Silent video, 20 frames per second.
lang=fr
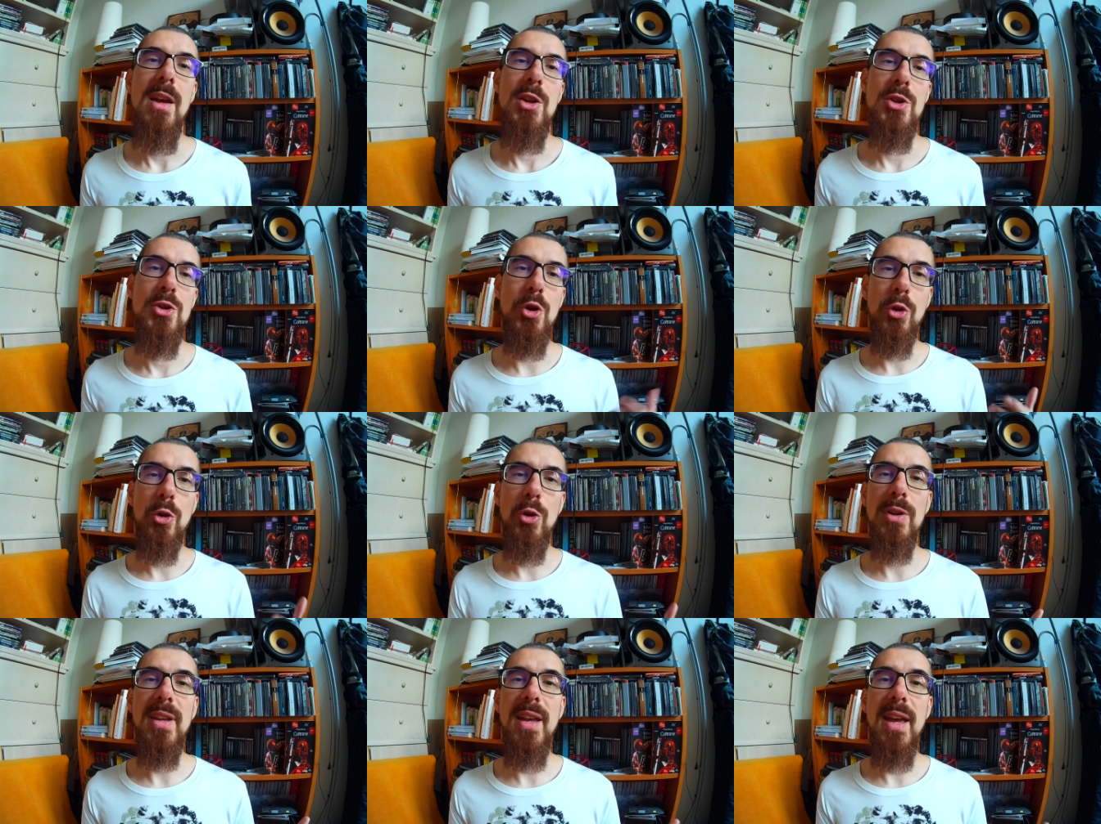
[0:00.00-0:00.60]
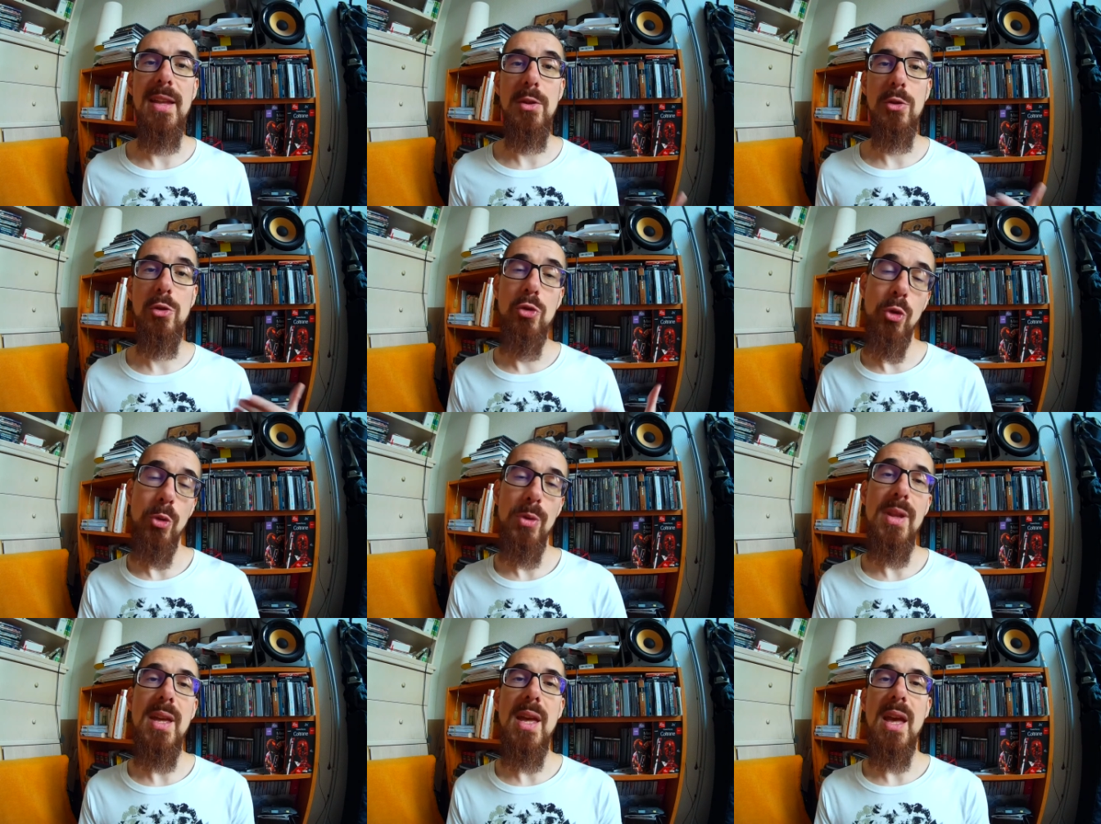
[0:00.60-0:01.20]
John Coltrane
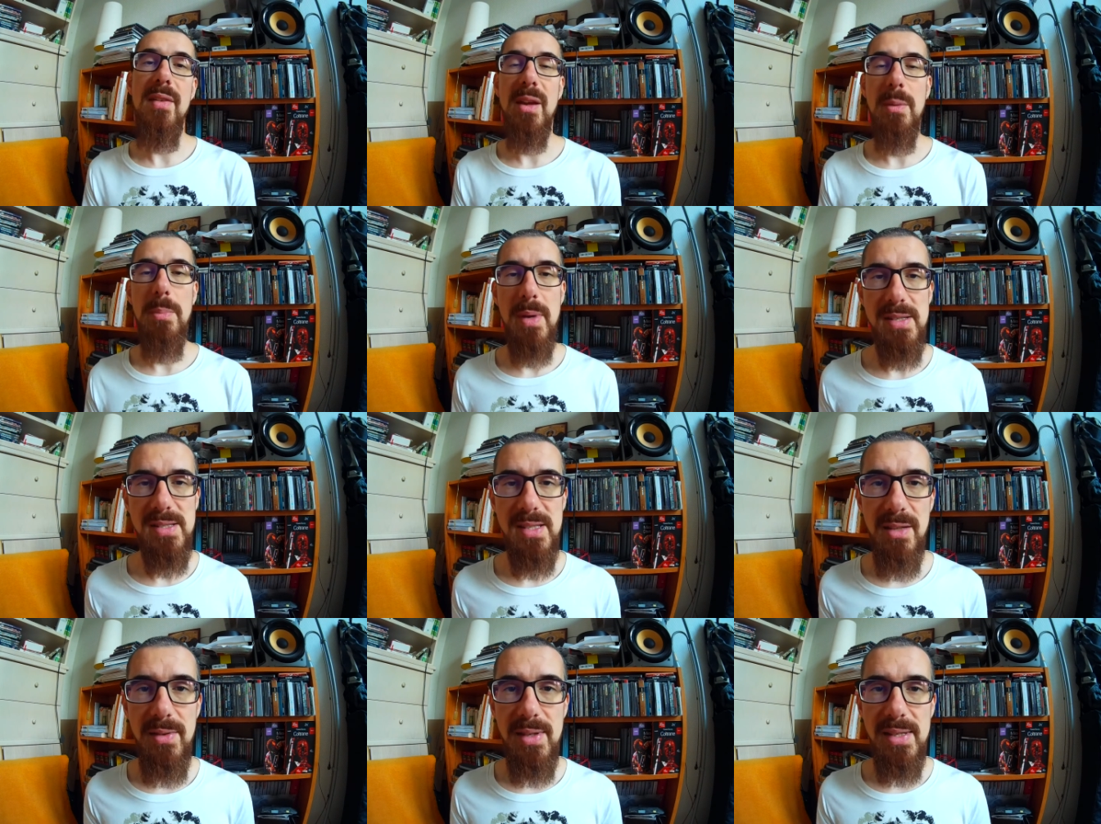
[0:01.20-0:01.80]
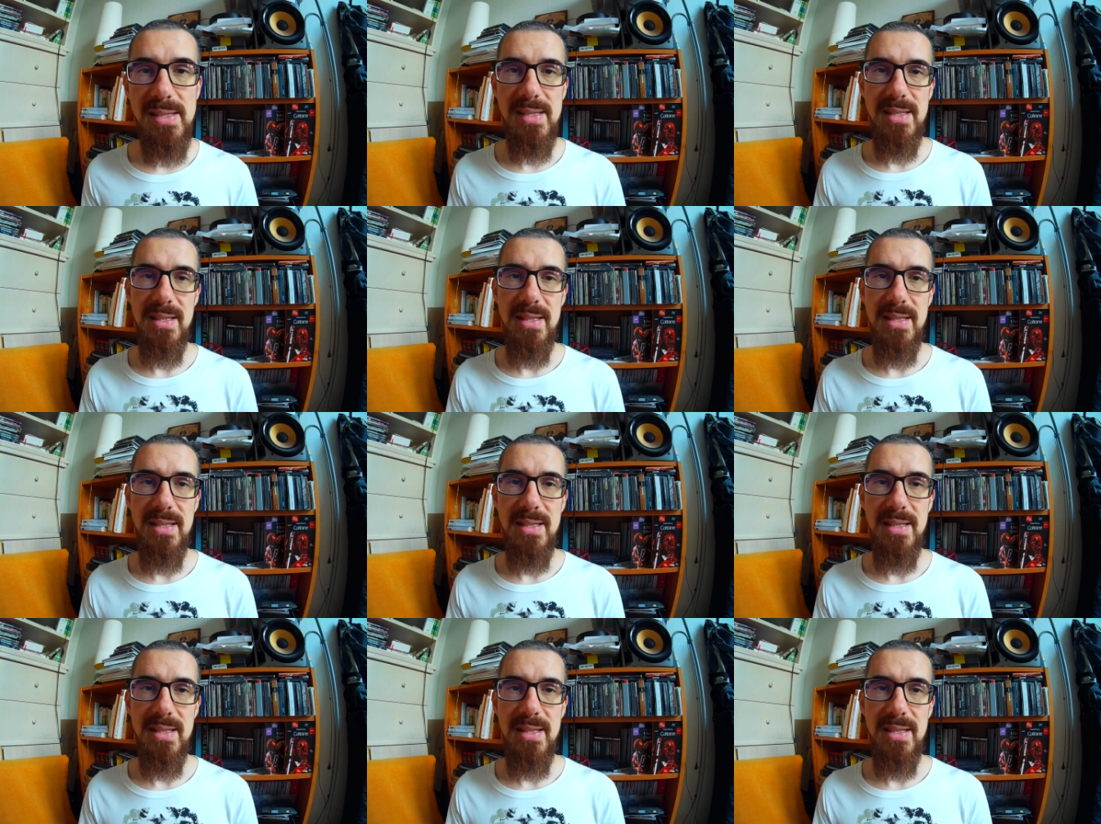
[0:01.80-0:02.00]
tournait avec Miles Davis.